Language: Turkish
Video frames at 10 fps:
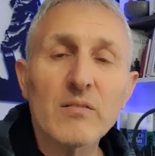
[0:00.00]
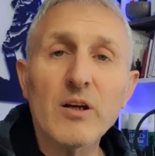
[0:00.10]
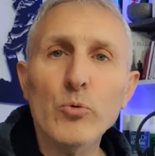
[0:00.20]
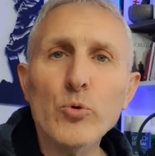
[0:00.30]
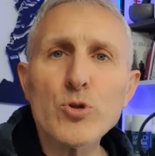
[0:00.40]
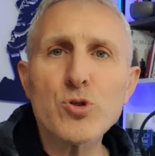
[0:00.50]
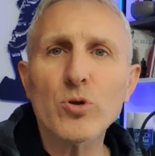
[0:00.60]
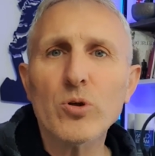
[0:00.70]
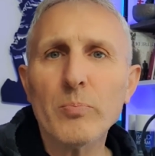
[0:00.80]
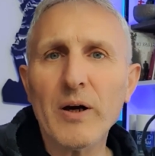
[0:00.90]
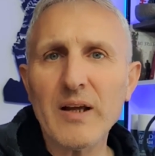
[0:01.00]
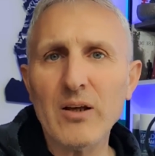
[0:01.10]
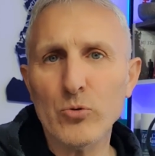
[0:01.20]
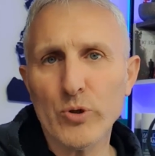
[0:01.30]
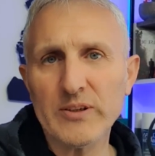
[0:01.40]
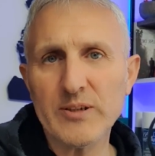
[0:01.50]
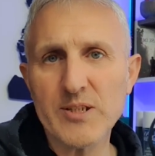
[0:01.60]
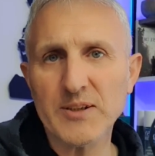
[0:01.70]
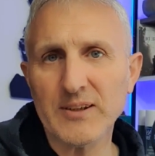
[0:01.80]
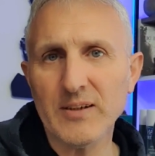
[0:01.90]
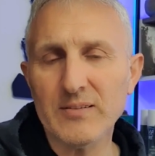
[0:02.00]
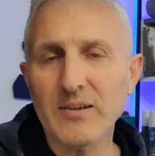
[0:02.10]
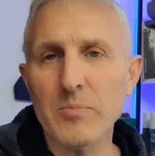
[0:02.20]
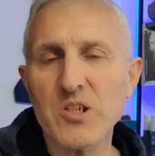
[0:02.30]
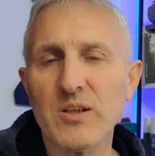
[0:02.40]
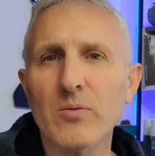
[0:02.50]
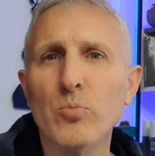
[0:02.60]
ve 3 panel üreticisi demiştik.